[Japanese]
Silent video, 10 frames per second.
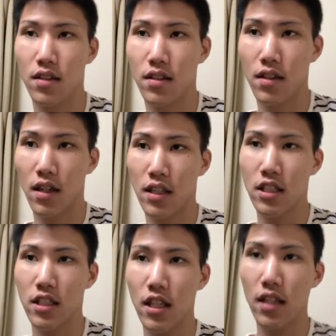明
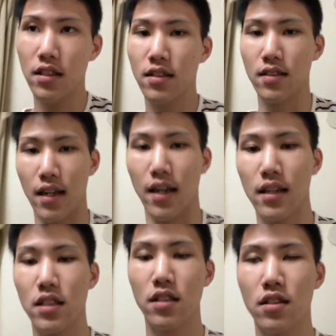日っすね明日
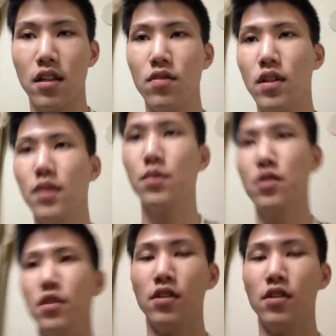はも